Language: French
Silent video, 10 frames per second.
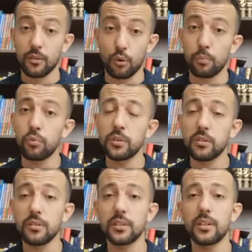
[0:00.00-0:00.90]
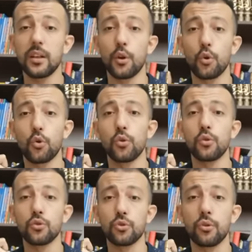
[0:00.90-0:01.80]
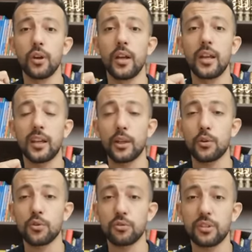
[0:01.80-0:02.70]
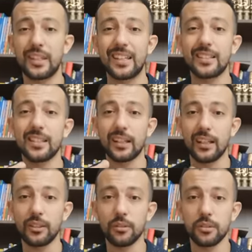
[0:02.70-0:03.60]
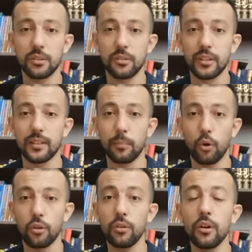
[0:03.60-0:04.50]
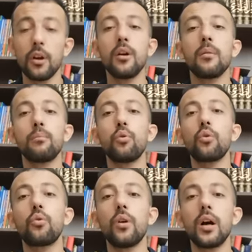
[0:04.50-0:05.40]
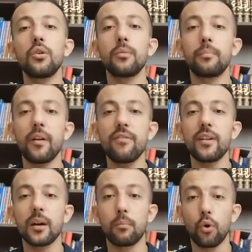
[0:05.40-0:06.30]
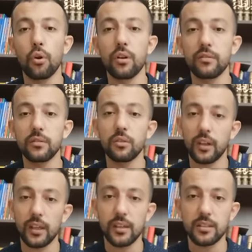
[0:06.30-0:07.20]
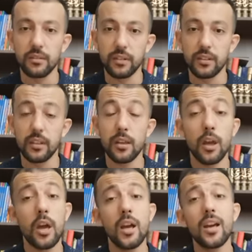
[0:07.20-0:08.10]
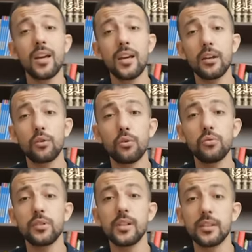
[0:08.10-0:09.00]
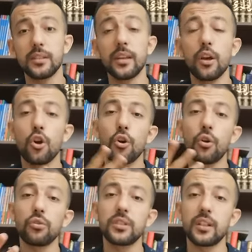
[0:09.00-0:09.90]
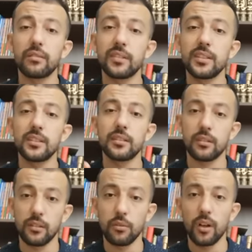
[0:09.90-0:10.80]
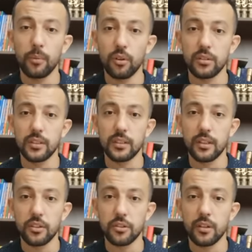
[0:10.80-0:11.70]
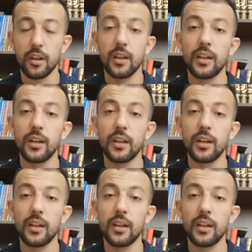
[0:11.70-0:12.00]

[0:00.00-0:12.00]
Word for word: Donc, puisqu'on sait que le jeu est quelque chose qui attire l'attention des apprenants, pourquoi ne pas faire preuve de créativité et l'utiliser au service de l'apprentissage